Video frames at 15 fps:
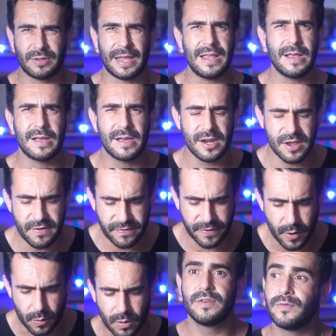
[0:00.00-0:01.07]
está
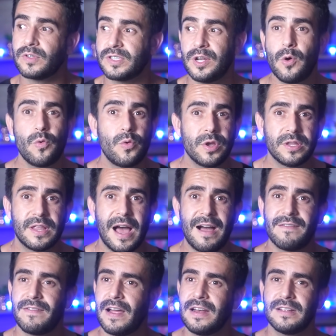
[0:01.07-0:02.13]
incrível. Se você não
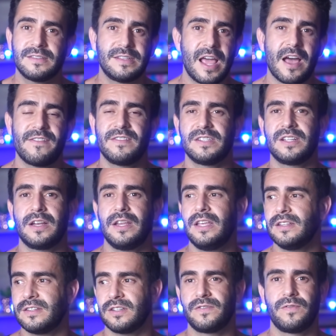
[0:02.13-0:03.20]
cuidar, vai nascer ervas
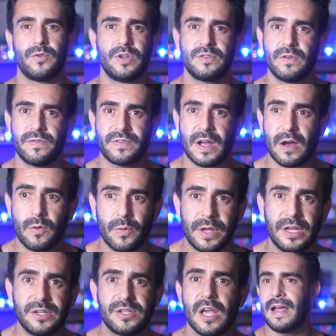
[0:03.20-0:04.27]
daninhas, as flores vão ficar
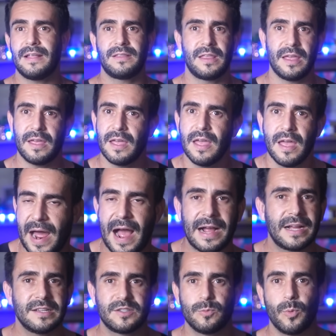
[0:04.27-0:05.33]
ruins, vai ter
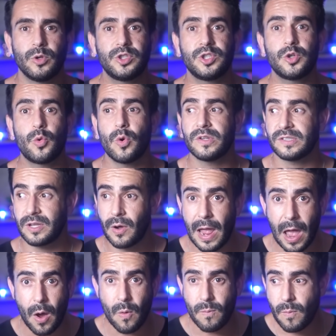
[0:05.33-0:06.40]
pragas e um monte de coisa. Então,
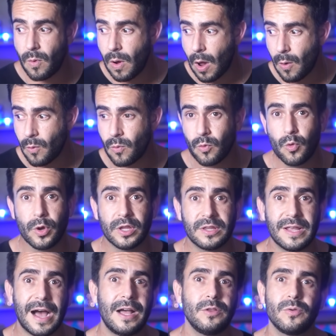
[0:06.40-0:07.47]
é um, é um
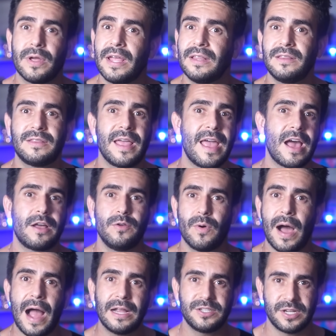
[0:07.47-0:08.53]
cuidado
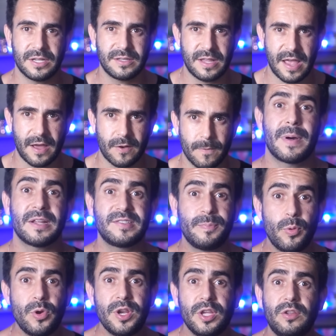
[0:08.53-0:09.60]
eterno, há de eterno. Parece
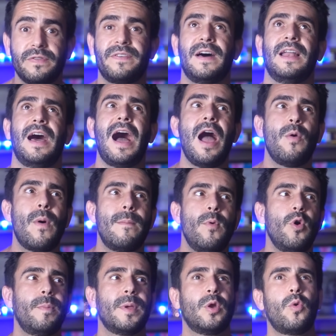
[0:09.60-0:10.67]
bonito falar, o
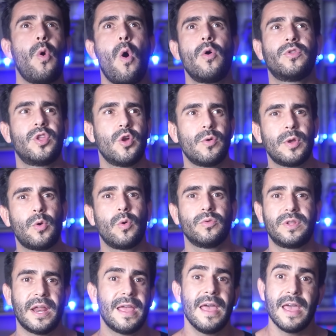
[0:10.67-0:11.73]
amor me encontra, eu
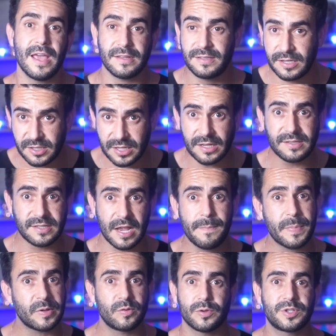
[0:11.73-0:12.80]
encontrei. Existem sim
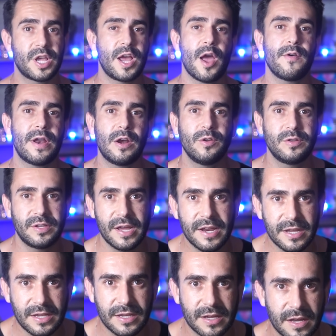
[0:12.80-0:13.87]
pessoas que ganham na
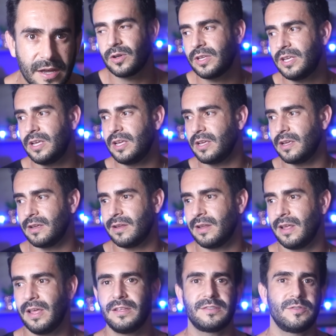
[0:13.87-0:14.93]
loteria. Só que
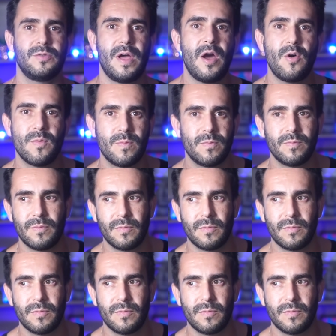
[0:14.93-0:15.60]
esse não é o